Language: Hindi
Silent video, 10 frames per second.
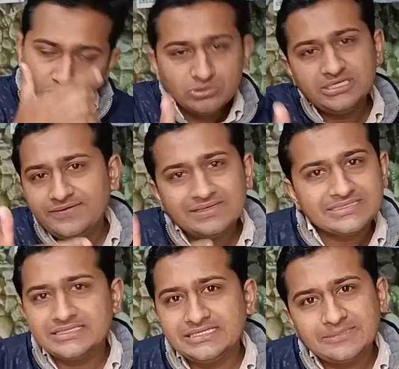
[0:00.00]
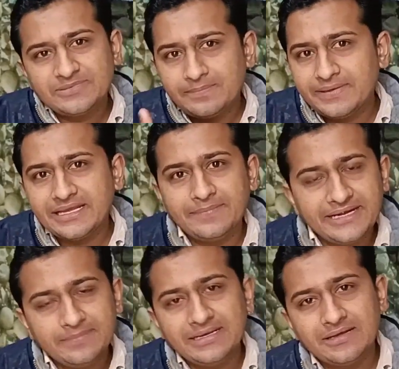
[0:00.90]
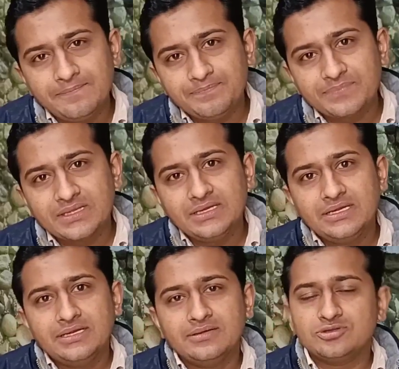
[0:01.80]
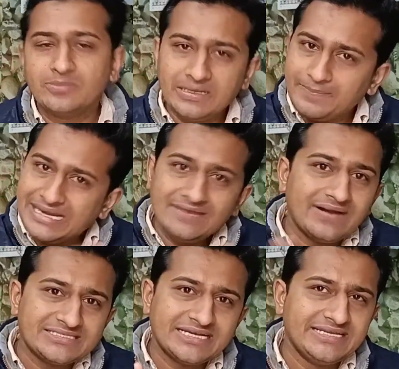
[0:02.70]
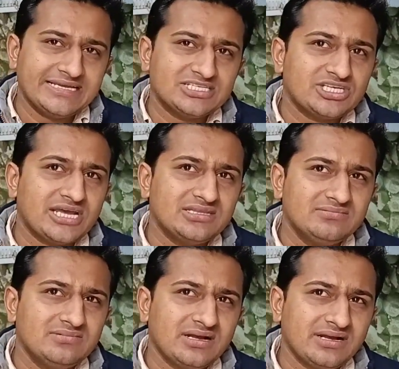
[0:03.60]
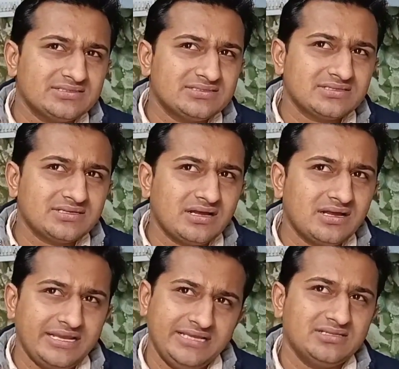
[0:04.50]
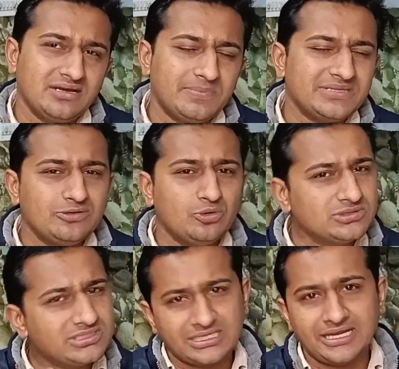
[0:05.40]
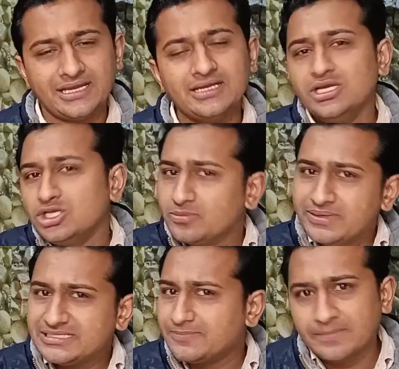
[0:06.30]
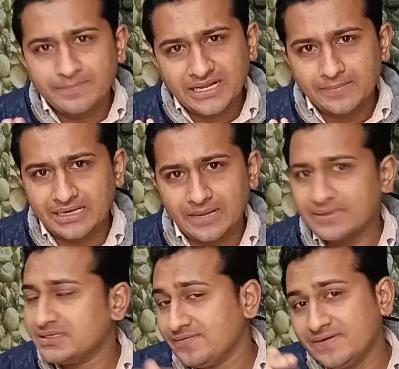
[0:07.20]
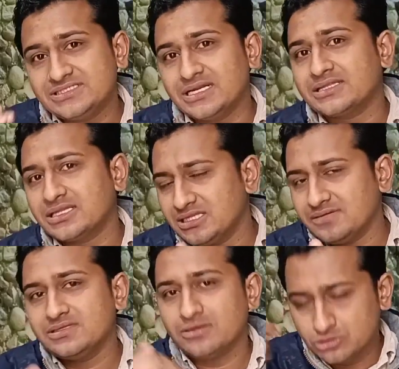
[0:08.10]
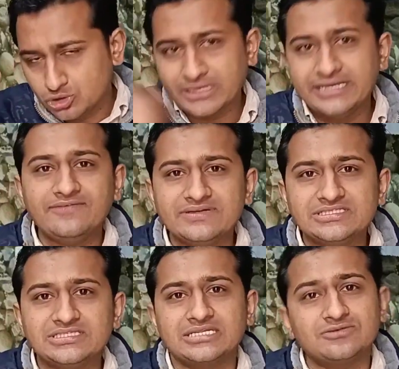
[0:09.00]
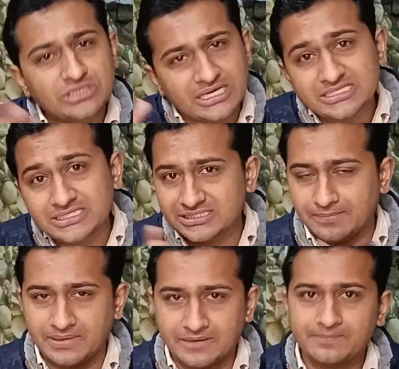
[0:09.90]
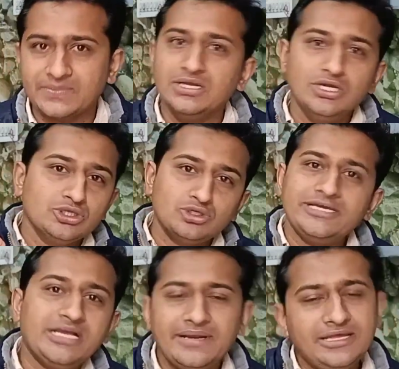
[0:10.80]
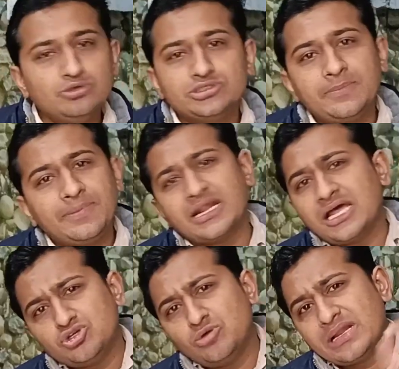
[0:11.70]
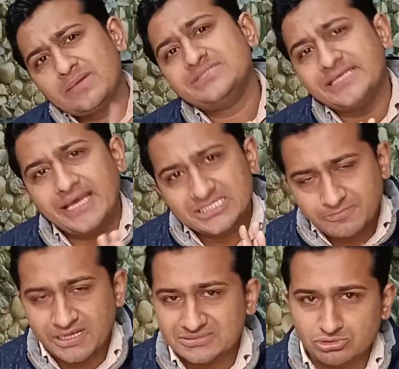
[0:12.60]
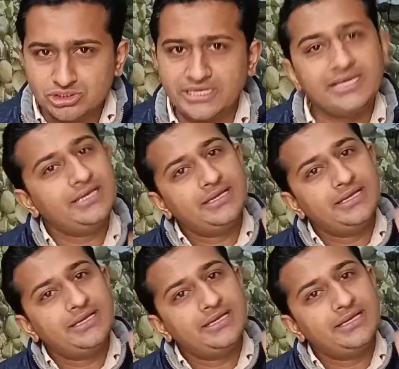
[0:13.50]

तो मुझे डिवाइस के अंदर सितंबर के अपडेट मिला तो मैंने पहले वाला चेक नहीं किया था शायद अगस्त का नहीं था पता नहीं कौन सा था यार तो मैंने सितंबर का मिला पर डिवाइस चल रहा था जो करंट वर्जन चल रहा था वो चल रहा था दिसंबर तो ठीक है मैंने यूज़ किया पर रात को बारह बजे के आसपास मुझे